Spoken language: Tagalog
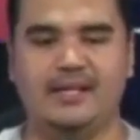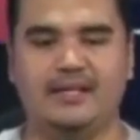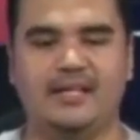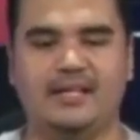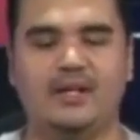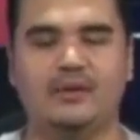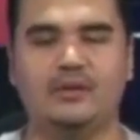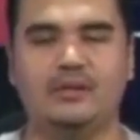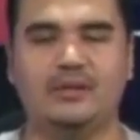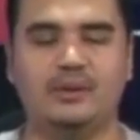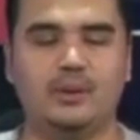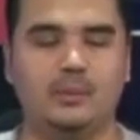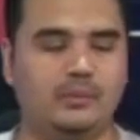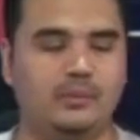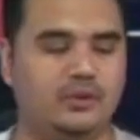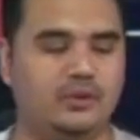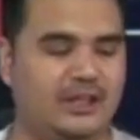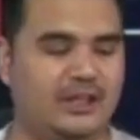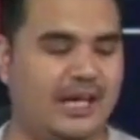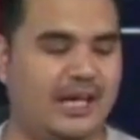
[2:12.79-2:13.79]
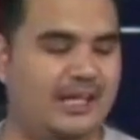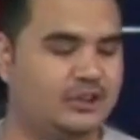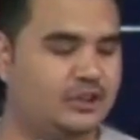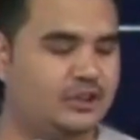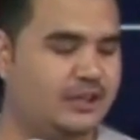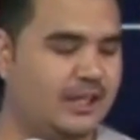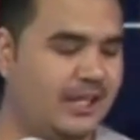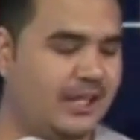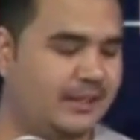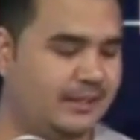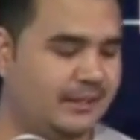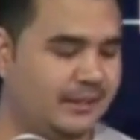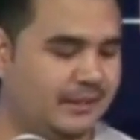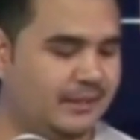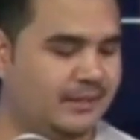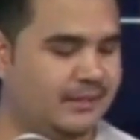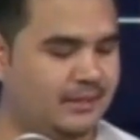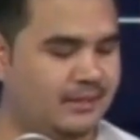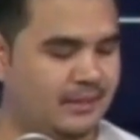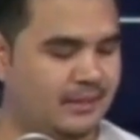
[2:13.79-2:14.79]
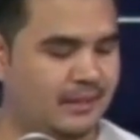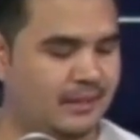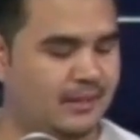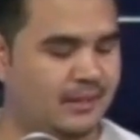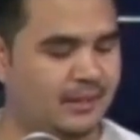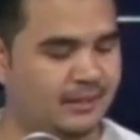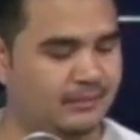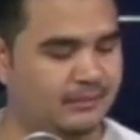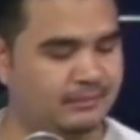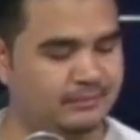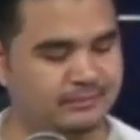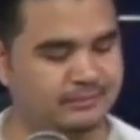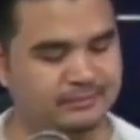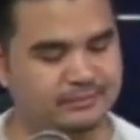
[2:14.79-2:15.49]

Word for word: Ngayon, ito pong sa kaso natin, um,